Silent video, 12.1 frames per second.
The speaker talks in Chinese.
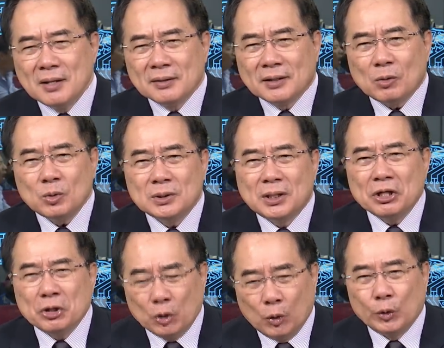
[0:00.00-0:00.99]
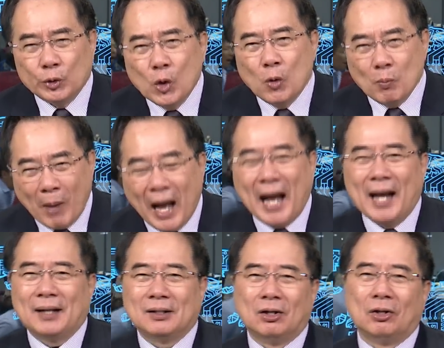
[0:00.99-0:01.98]
那问题有用吗？
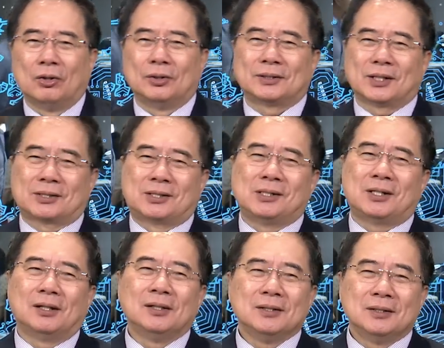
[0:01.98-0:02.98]
这是一个